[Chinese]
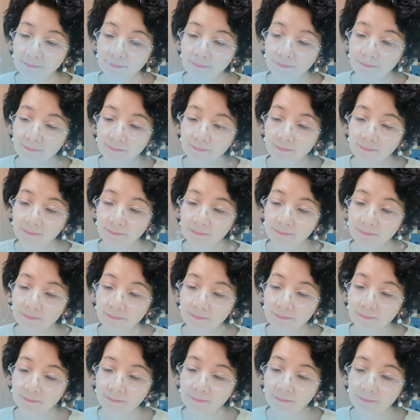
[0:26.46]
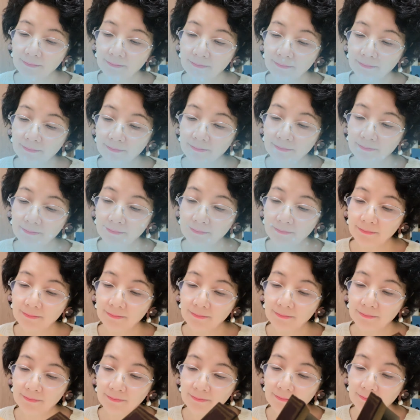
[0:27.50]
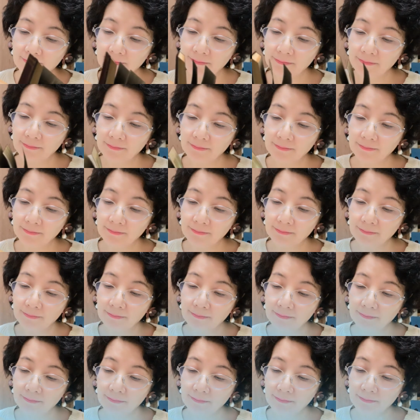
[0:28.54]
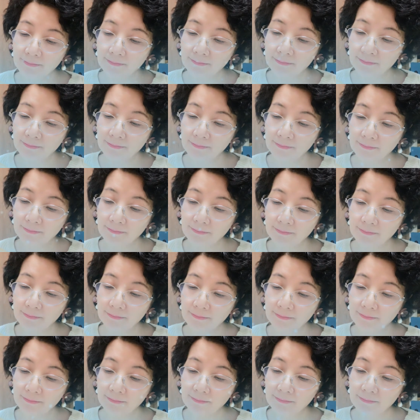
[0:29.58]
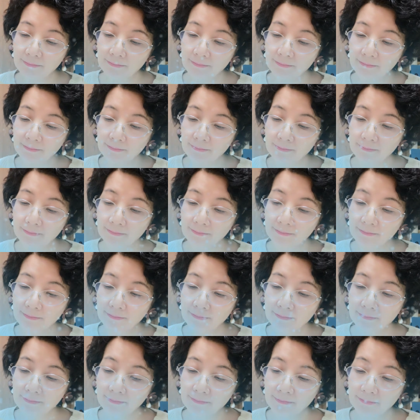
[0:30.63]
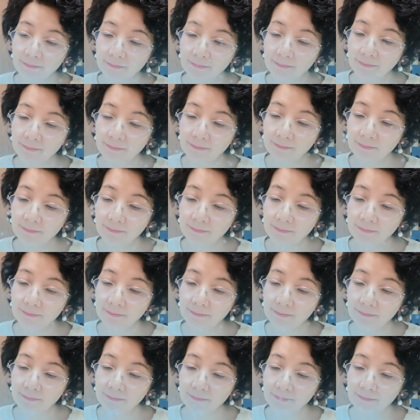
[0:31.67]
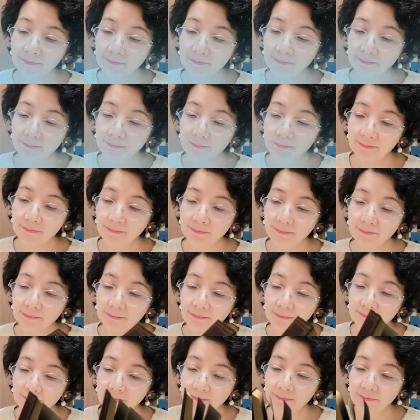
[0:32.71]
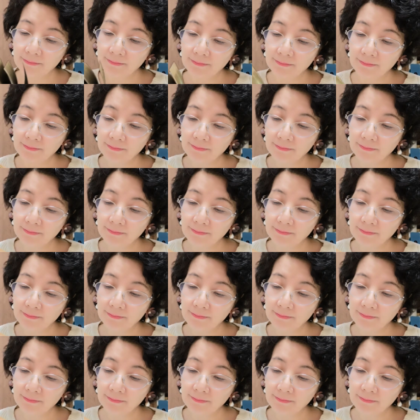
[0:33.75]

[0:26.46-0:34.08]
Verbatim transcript: 相信你也会和我一样感慨万千。